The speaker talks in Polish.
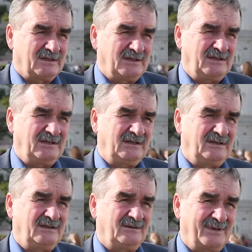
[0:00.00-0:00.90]

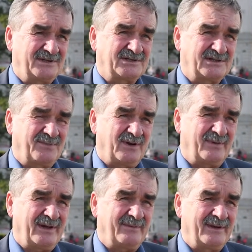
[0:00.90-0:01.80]
i będzie z tym
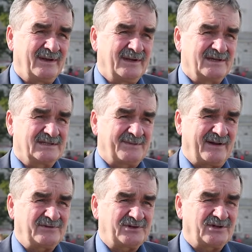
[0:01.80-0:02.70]
problem.
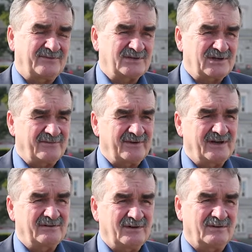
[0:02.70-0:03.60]
Sprawy
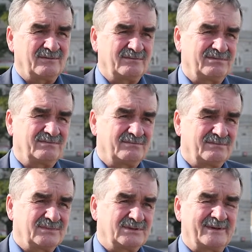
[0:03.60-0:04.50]
środowiskowe, no
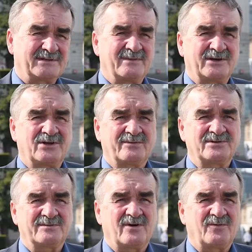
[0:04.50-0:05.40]
zobaczymy jaki to
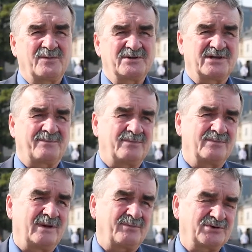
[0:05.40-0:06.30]
będzie miało wpływ na,
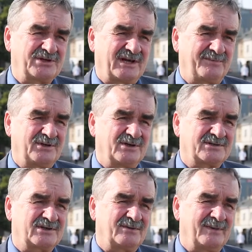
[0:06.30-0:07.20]
na Puszczę
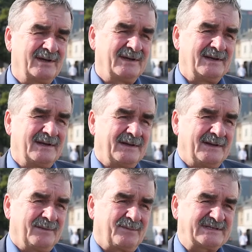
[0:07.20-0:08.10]
Kampinowską.
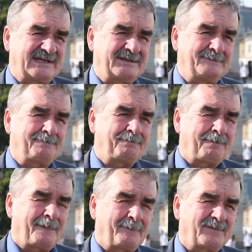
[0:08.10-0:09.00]
Poza tym,
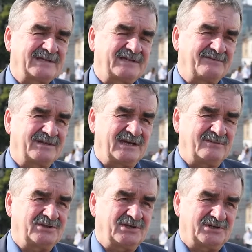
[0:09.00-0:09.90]
poza tym wydaje
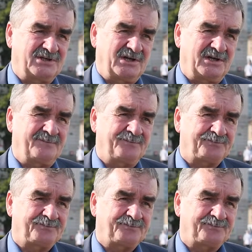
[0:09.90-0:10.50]
mi się, że